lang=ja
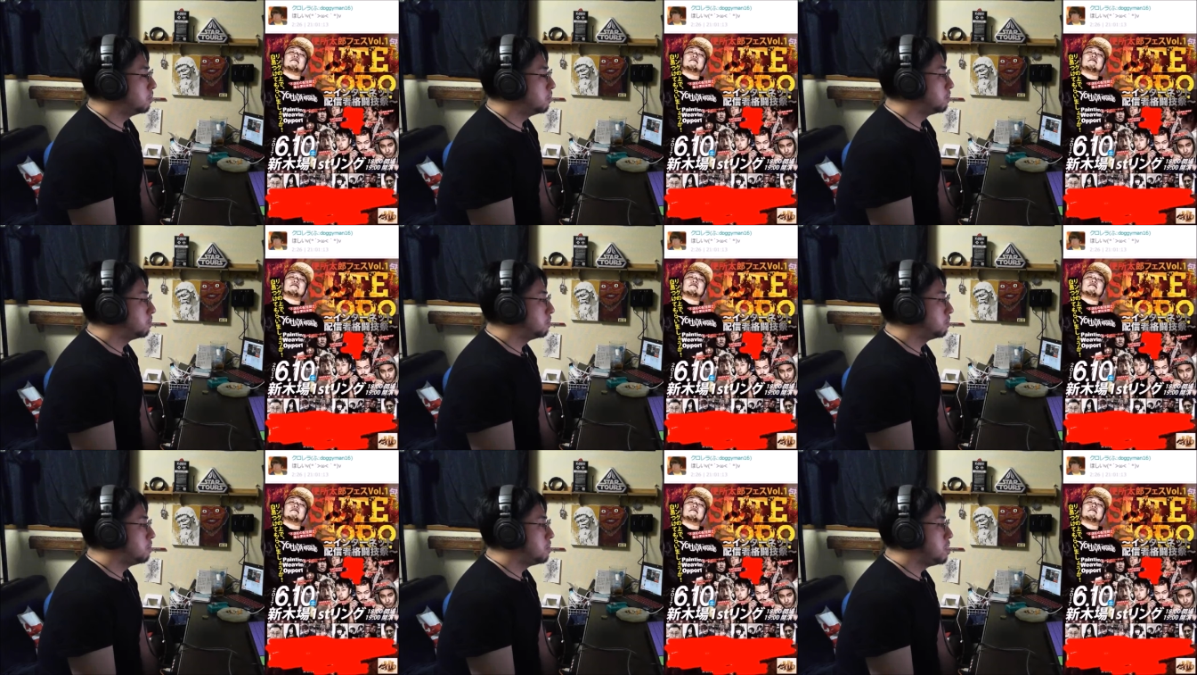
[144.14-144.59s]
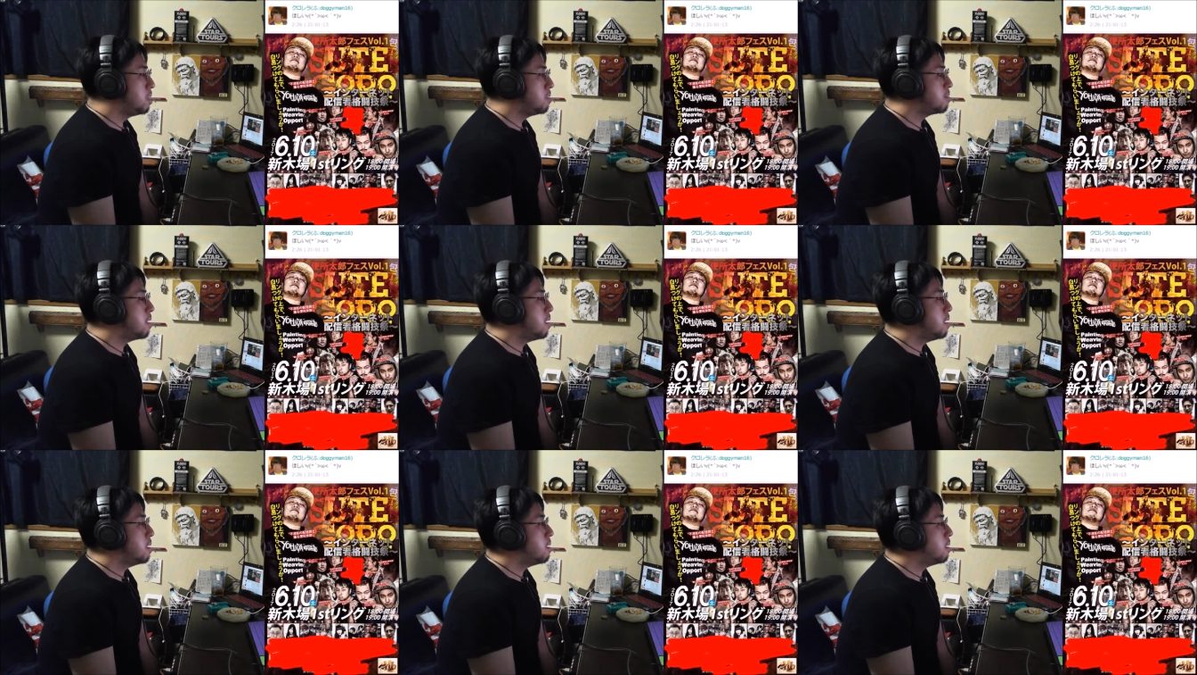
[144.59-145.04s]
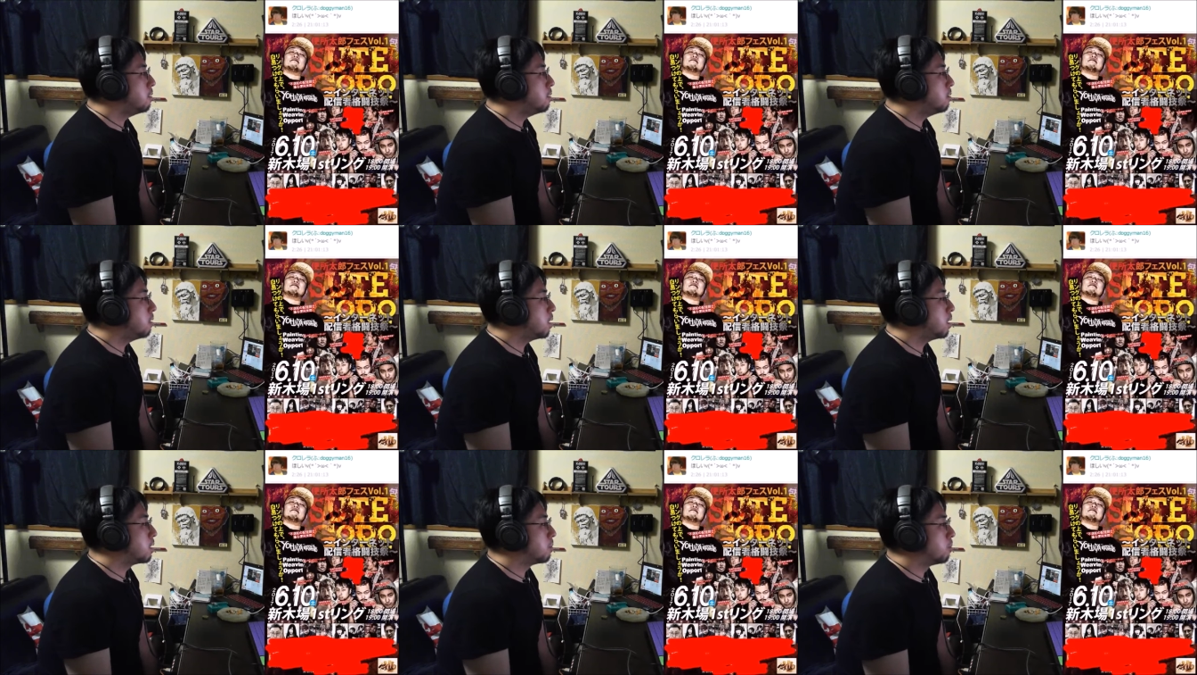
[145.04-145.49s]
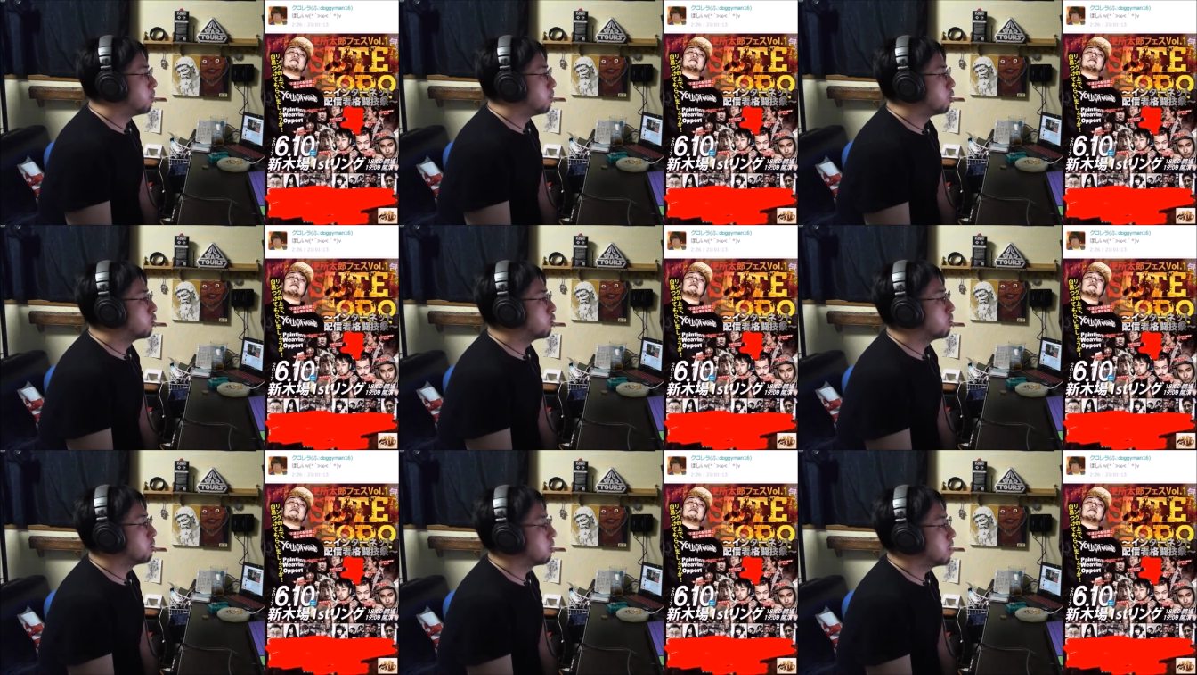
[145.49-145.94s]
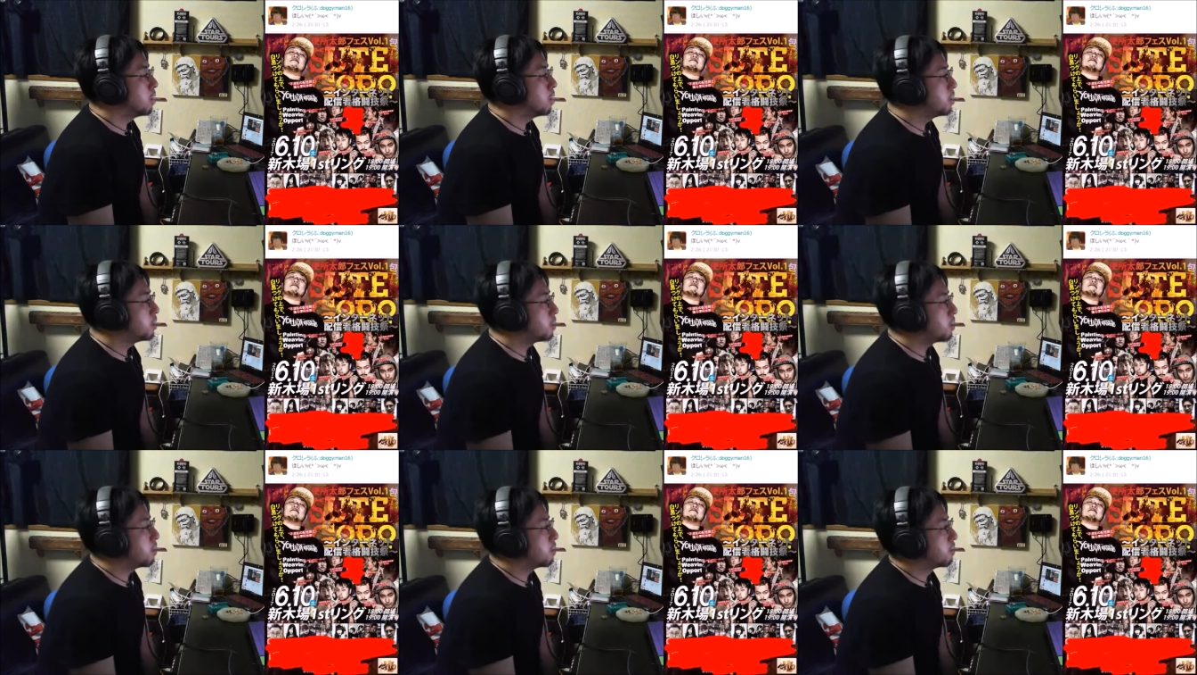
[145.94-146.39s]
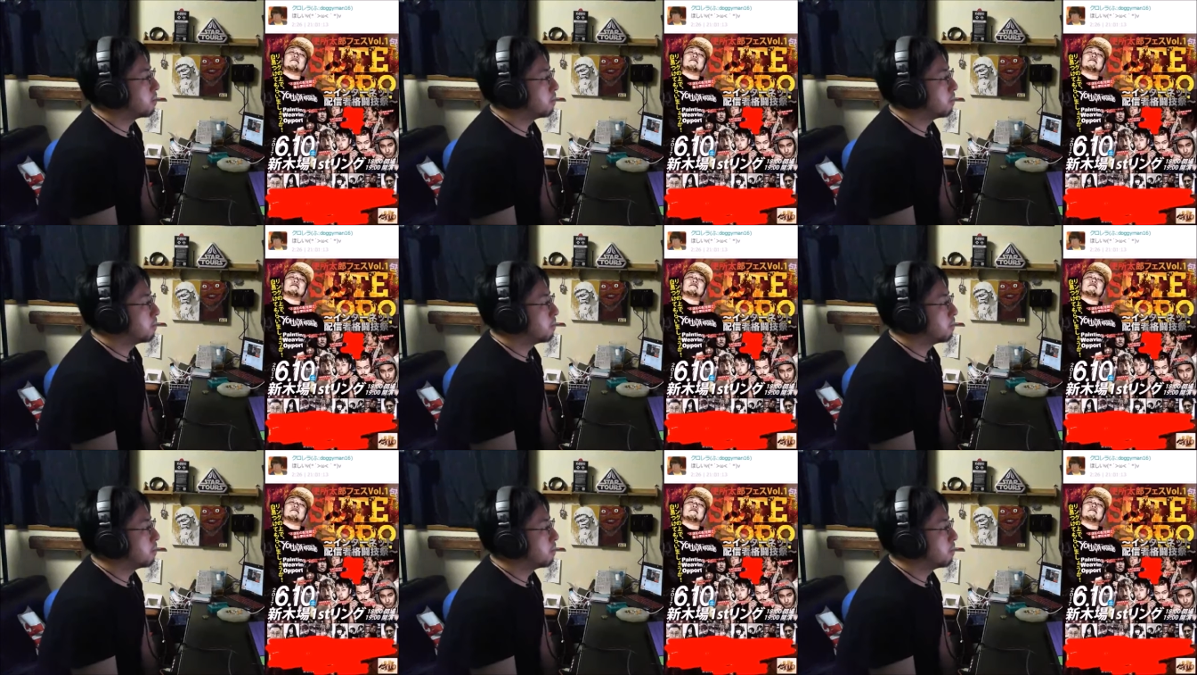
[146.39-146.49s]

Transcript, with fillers: うん、2000円ぐらいでも元取れんじゃないのこれ